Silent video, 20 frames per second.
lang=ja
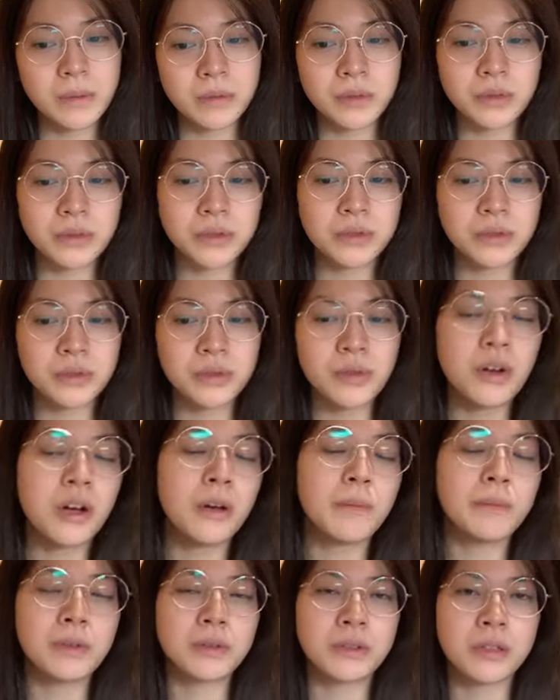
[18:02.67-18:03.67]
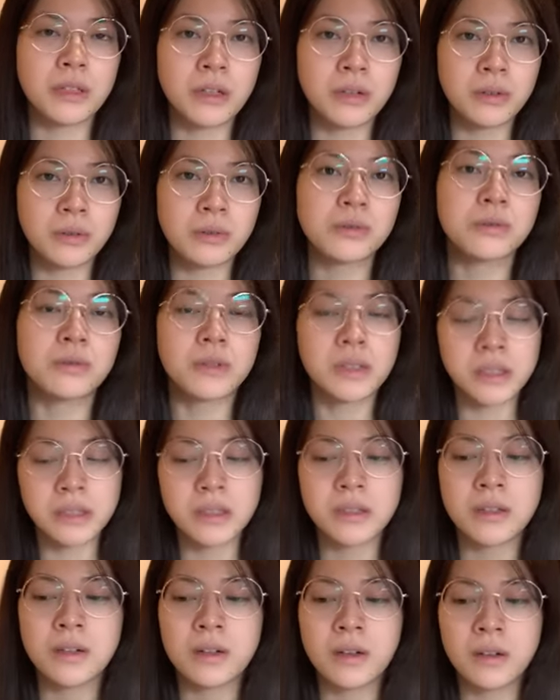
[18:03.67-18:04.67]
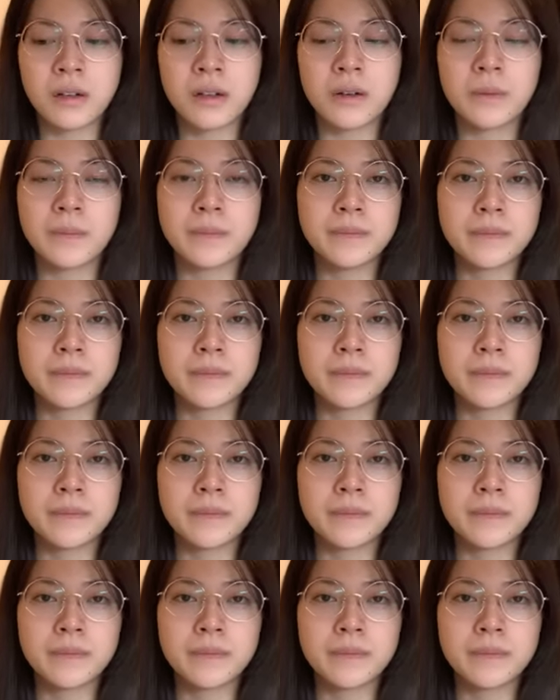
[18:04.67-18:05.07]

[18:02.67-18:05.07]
もそう一応今日発表されることは知ってたから